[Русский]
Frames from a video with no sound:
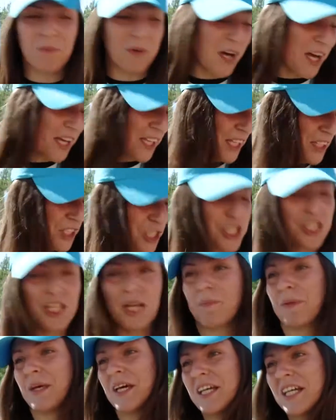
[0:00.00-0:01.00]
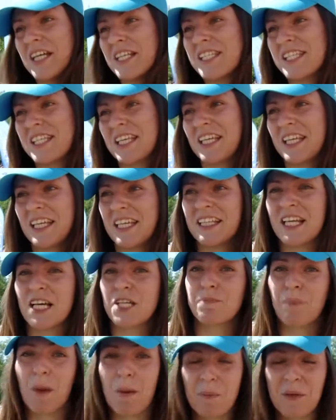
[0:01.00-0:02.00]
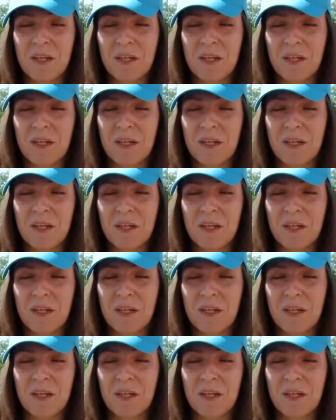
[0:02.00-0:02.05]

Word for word: а, я начала бегать, и наш папа